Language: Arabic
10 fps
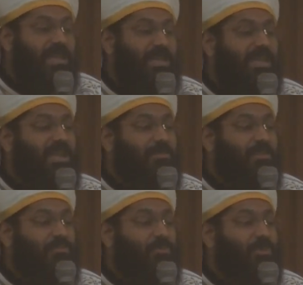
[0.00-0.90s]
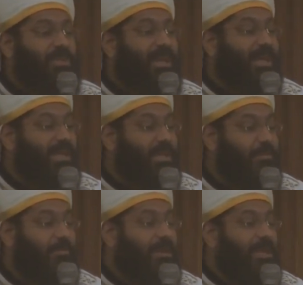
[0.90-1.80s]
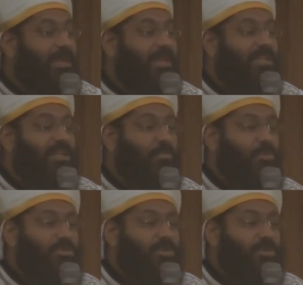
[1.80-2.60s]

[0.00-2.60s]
انجيل مفتوح للعالم لان بولس